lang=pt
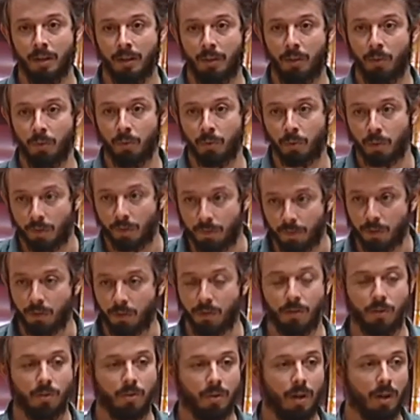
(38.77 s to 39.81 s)
que o
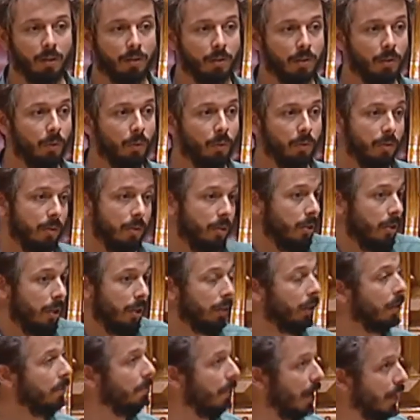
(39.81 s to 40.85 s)
Serviço Nacional de Saúde
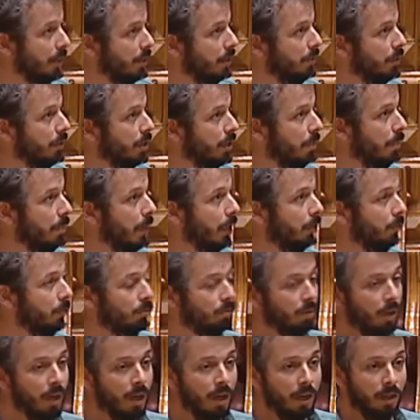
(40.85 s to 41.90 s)
necessita de mais
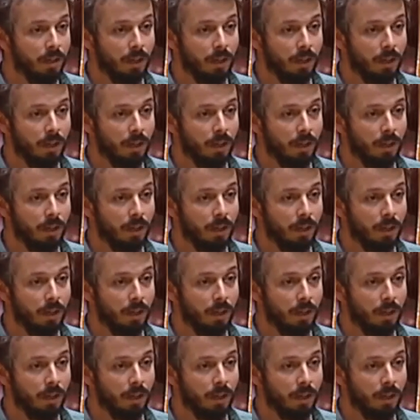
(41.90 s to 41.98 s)
investimento.